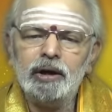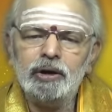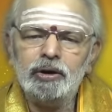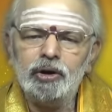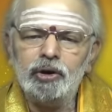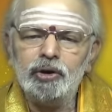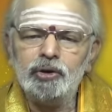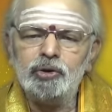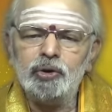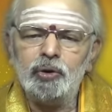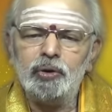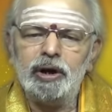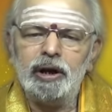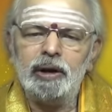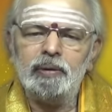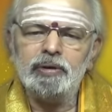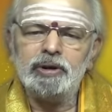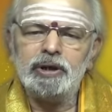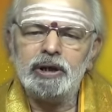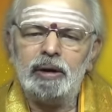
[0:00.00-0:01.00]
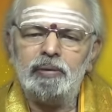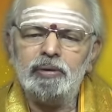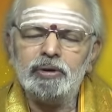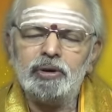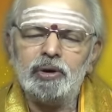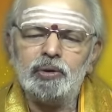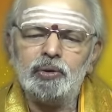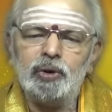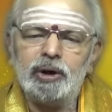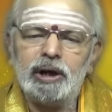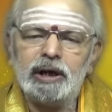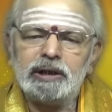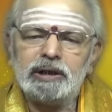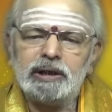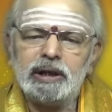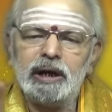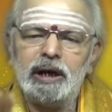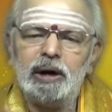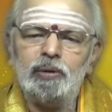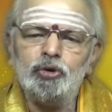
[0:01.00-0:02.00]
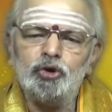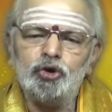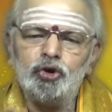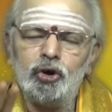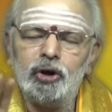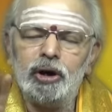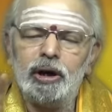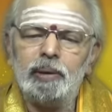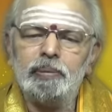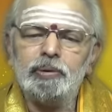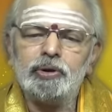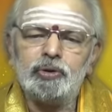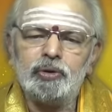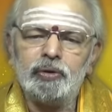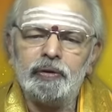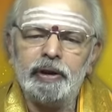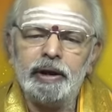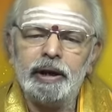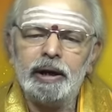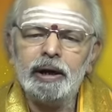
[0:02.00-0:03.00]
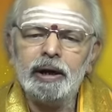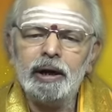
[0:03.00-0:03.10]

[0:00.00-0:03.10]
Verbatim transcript: నిరుద్యోగులైన విద్యావంతులకు ఖచ్చితంగా ఉద్యోగం లభిస్తుంది